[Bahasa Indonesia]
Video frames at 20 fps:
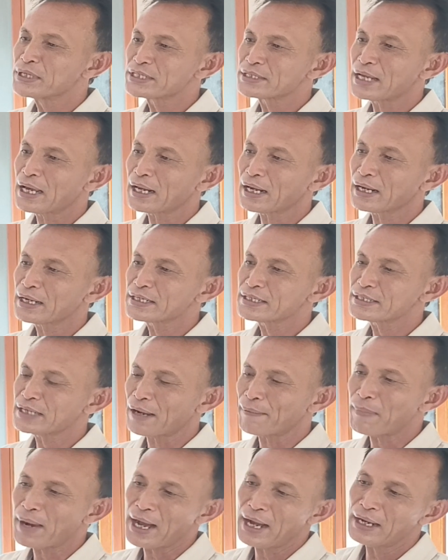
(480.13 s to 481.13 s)
besar
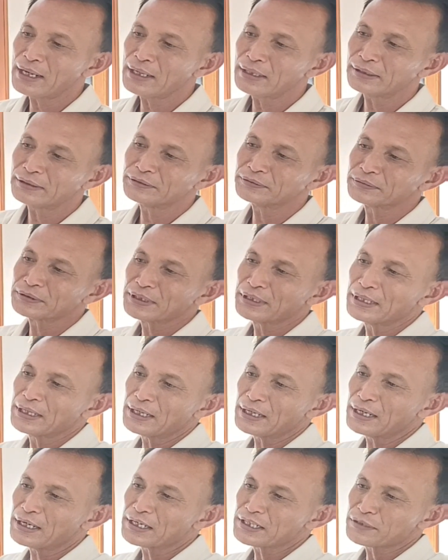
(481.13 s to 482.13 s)
cabang
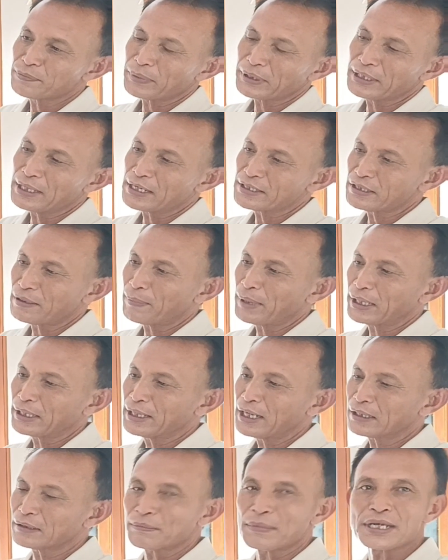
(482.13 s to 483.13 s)
Eh, seperti yang sahabat
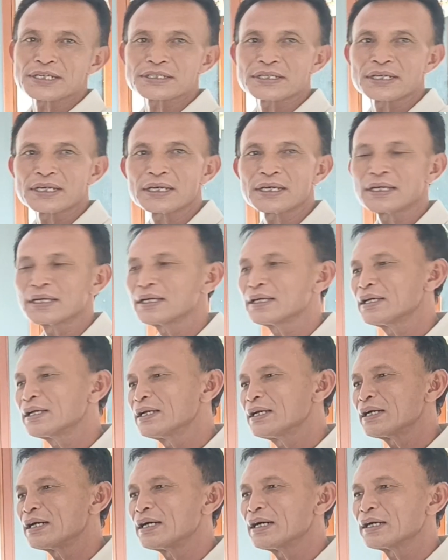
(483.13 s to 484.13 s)
lihat masih
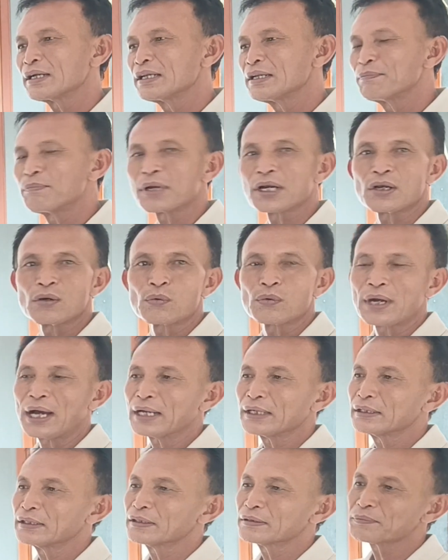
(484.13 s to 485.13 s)
uh,
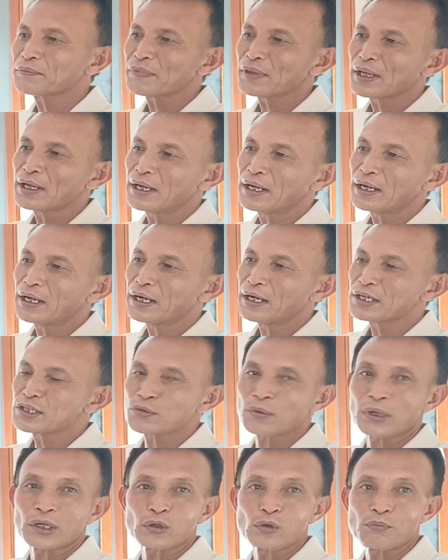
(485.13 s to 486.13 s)
diperlukan uh,
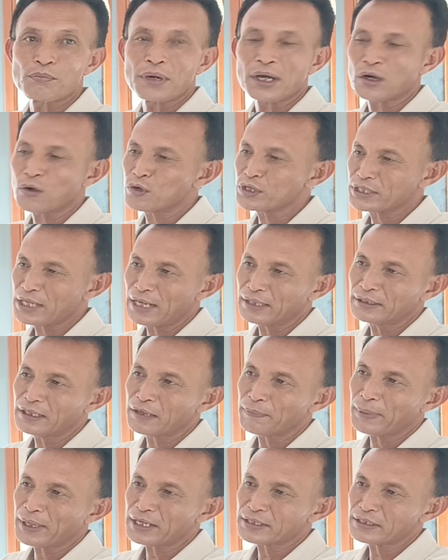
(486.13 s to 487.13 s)
suatu pengelolaan
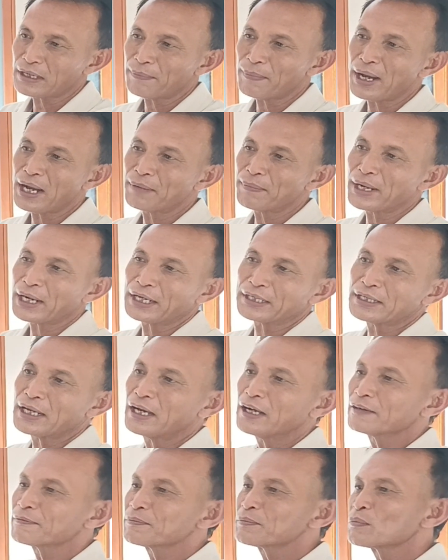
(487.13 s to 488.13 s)
daripada cabang
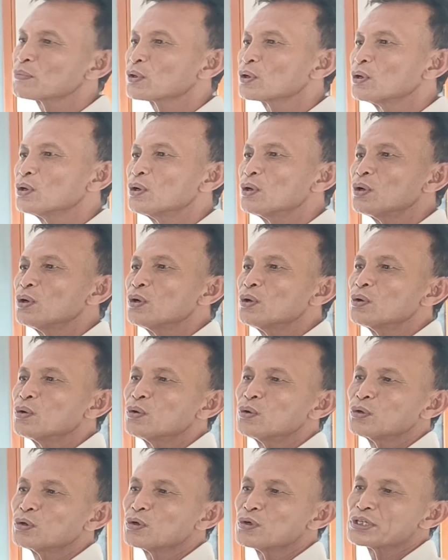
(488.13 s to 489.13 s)
makanya
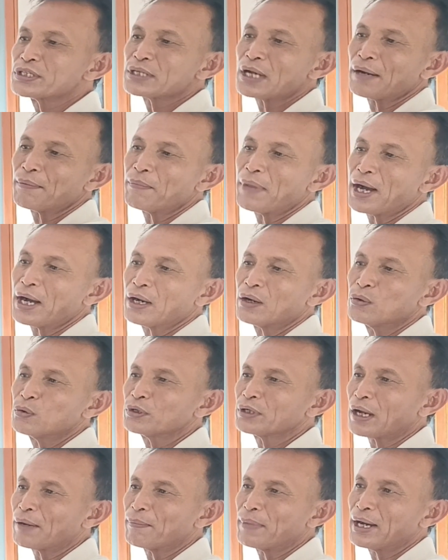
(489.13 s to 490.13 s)
untuk cabang
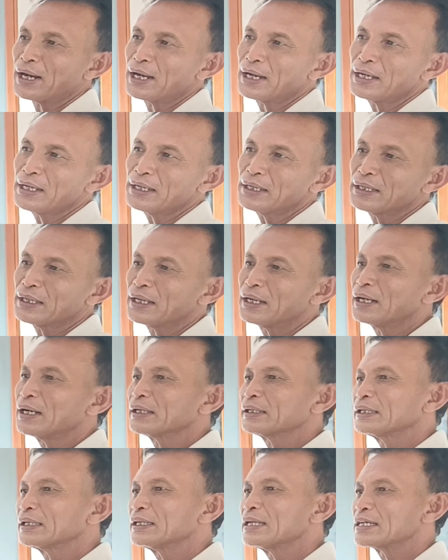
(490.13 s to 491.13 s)
utama uh,
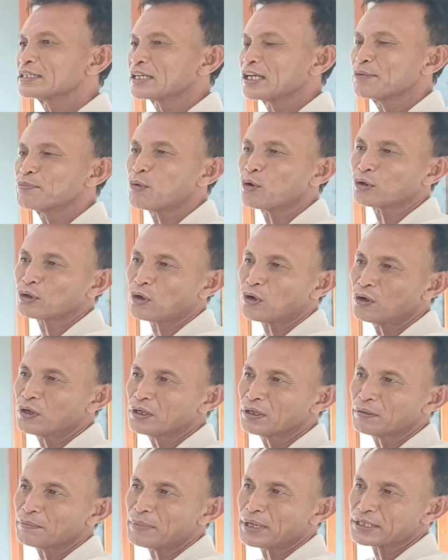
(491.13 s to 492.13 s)
tidak saya
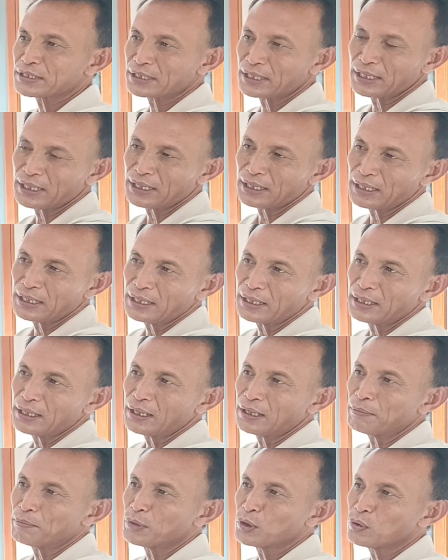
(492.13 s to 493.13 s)
potong masih
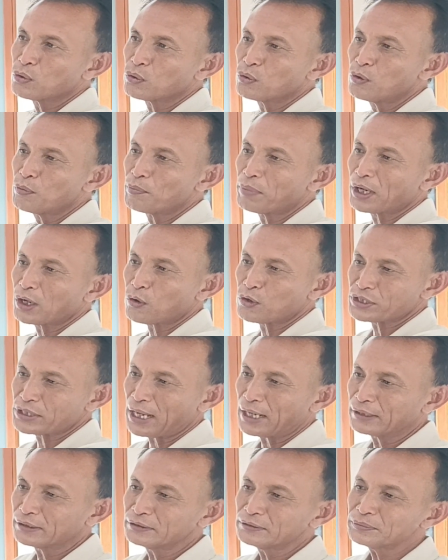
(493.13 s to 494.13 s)
menunggu
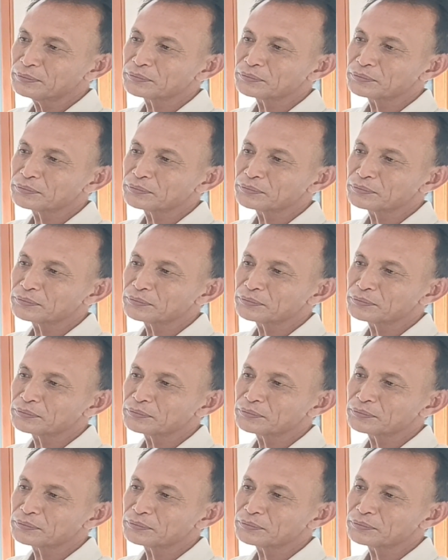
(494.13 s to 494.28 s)
pengelolaan